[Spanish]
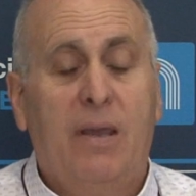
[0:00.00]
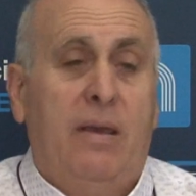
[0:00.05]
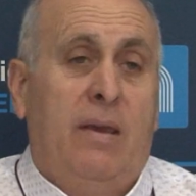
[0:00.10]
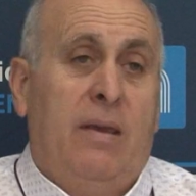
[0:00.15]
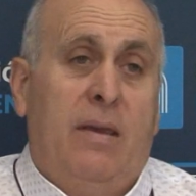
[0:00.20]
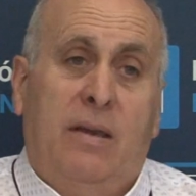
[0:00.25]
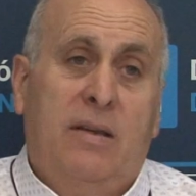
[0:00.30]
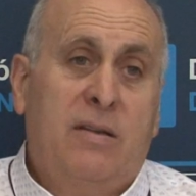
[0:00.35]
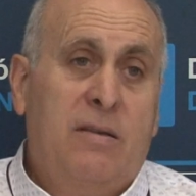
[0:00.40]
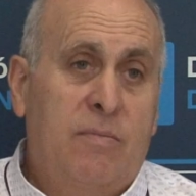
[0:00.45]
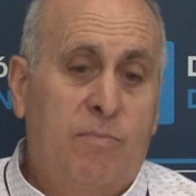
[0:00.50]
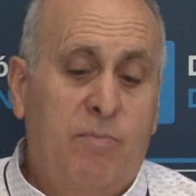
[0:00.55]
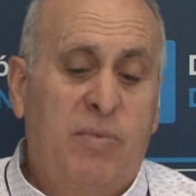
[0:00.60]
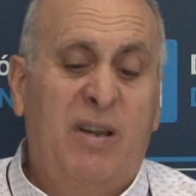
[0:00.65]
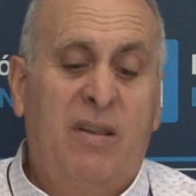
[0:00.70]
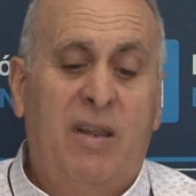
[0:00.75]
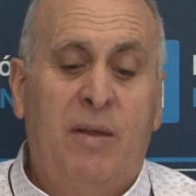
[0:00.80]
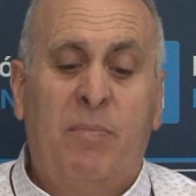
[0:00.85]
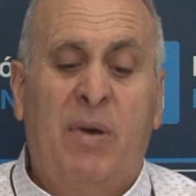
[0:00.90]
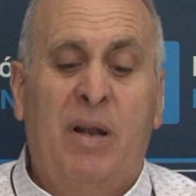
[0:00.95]
y es
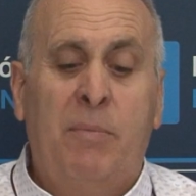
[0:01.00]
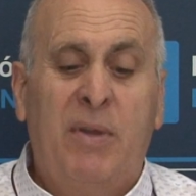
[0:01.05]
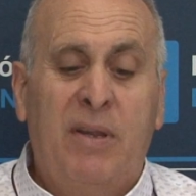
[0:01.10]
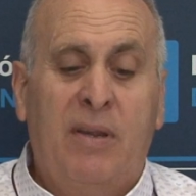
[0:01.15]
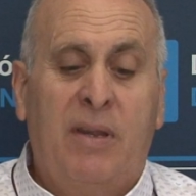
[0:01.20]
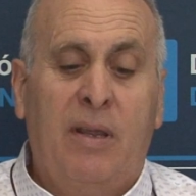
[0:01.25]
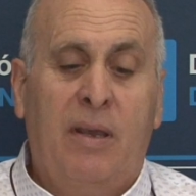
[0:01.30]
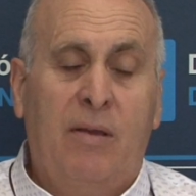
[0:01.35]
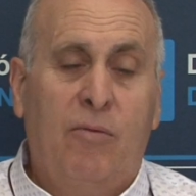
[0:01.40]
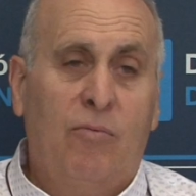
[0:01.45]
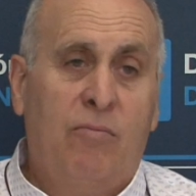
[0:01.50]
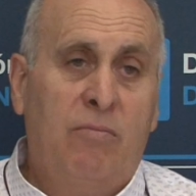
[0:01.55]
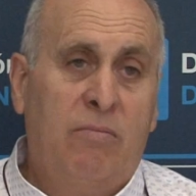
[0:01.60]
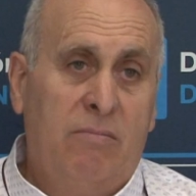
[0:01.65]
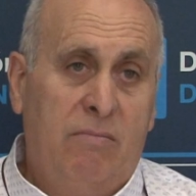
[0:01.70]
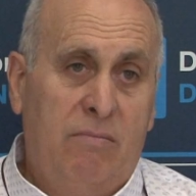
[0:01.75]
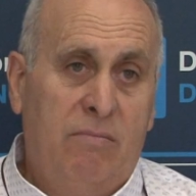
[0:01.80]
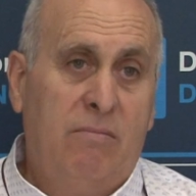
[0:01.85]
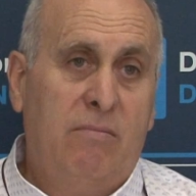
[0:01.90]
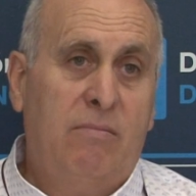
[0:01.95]
principalmente
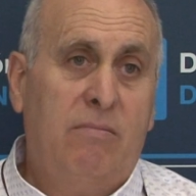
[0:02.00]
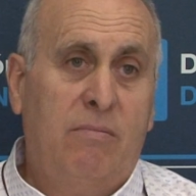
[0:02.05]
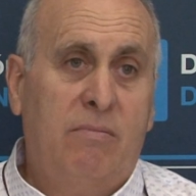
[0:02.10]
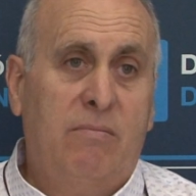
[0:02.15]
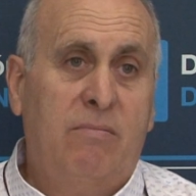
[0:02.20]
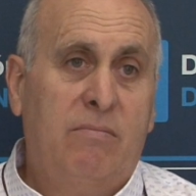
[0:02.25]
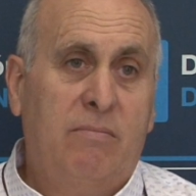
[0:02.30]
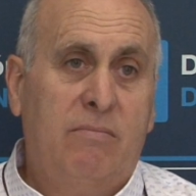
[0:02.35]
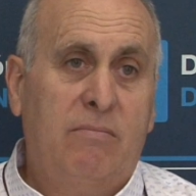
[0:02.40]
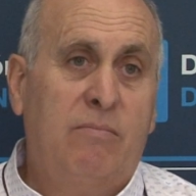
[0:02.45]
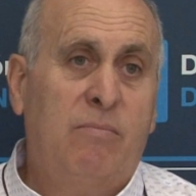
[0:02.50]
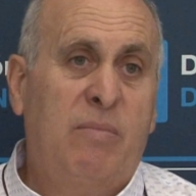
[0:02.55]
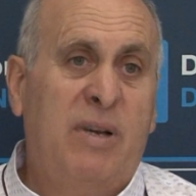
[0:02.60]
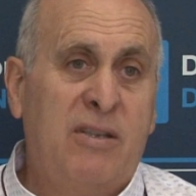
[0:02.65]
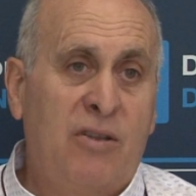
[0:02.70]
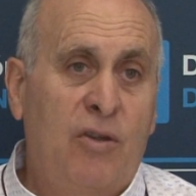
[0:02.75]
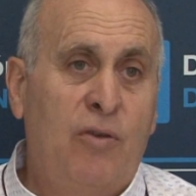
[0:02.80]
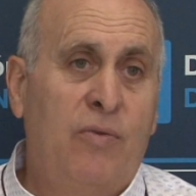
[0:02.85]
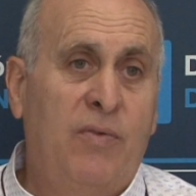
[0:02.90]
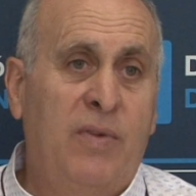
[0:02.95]
un
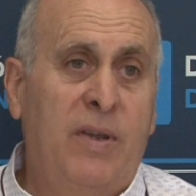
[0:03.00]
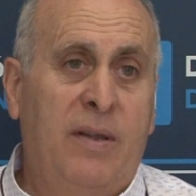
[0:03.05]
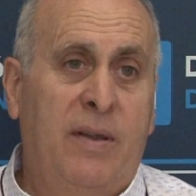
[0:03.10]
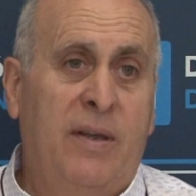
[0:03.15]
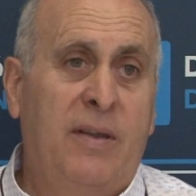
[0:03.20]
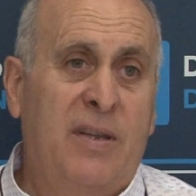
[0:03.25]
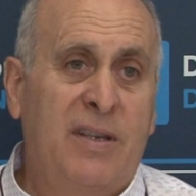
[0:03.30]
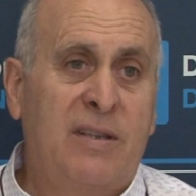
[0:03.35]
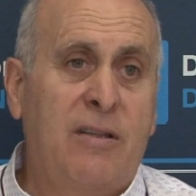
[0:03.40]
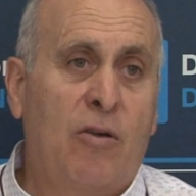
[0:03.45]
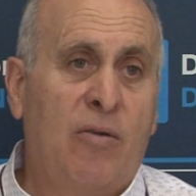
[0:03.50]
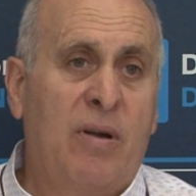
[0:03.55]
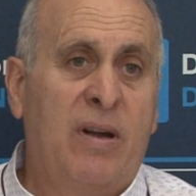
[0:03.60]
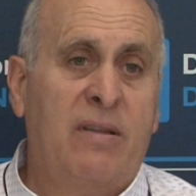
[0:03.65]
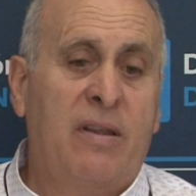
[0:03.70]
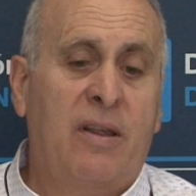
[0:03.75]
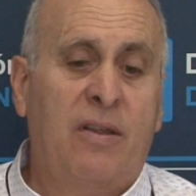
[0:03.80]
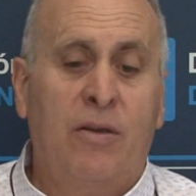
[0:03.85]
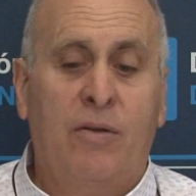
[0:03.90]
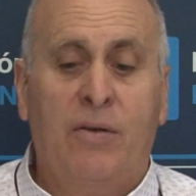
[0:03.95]
bastión de, esta
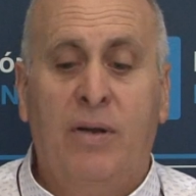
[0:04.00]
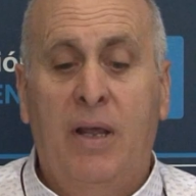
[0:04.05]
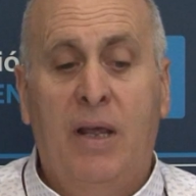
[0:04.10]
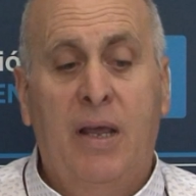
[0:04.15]
organización.